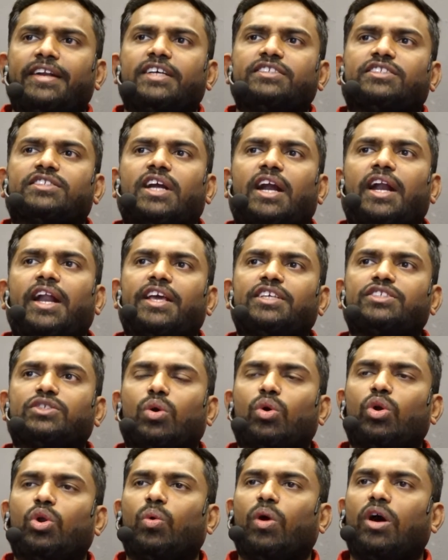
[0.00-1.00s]
அண்டர்ஸ்டாண்டிங்ஸ்
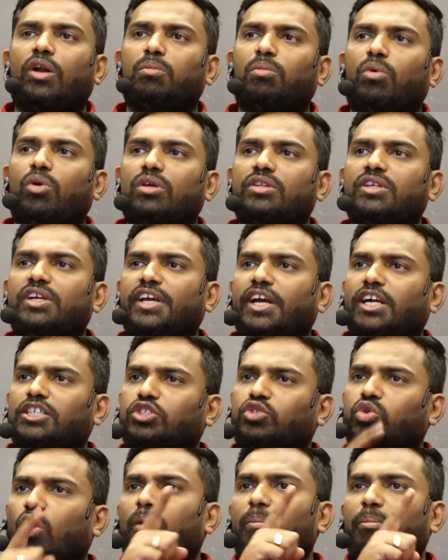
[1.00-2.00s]
உங்களுக்கு வரும்பொழுது நீங்கள்
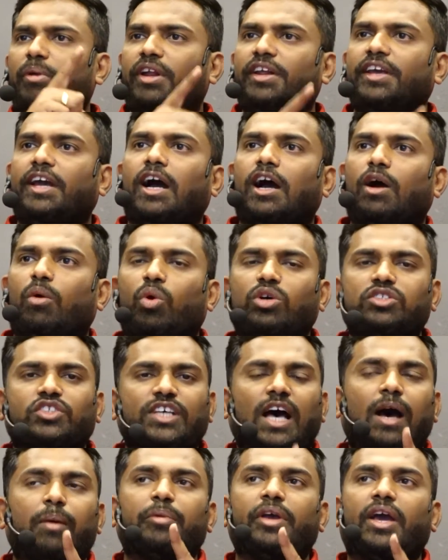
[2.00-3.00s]
சோம்பேறியாகவோ
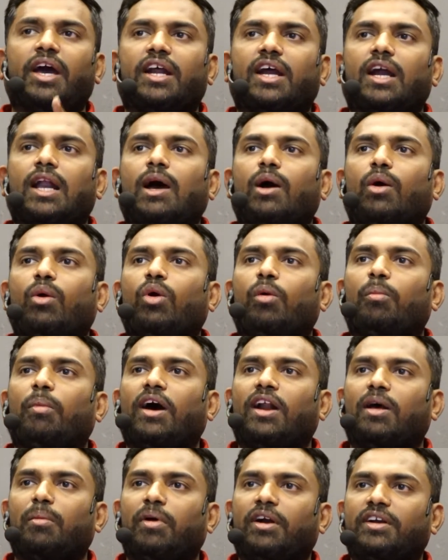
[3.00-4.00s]
சாமியார்களாகவோ
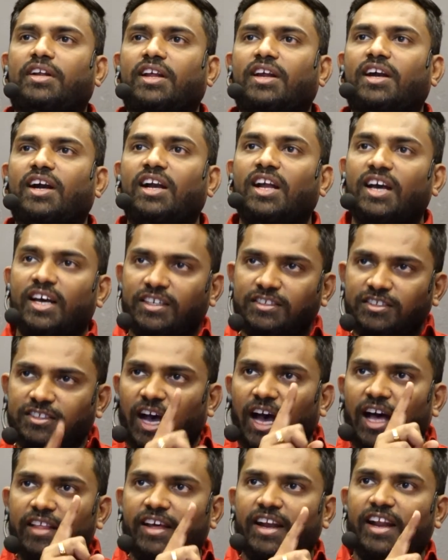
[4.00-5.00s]
மாற மாட்டீர்கள்
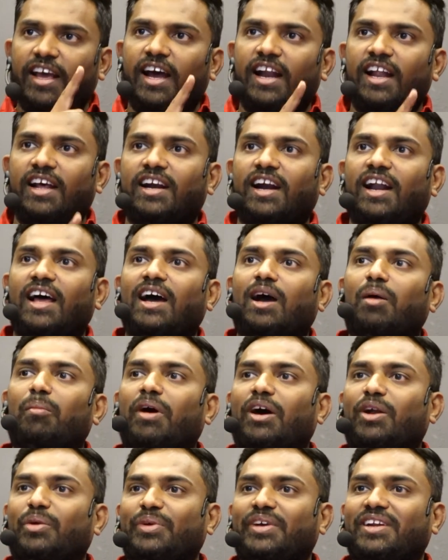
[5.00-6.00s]
சாதனையாளர்களாக
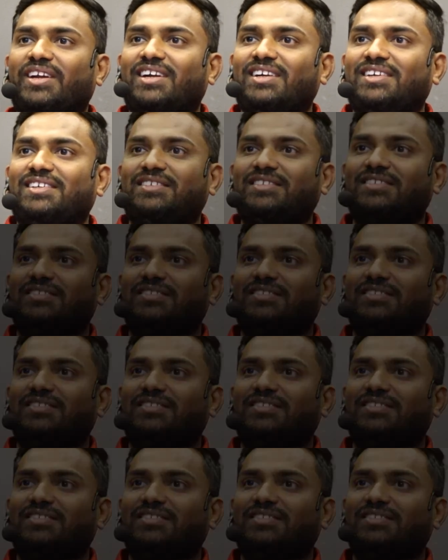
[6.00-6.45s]
மாறுவீர்கள்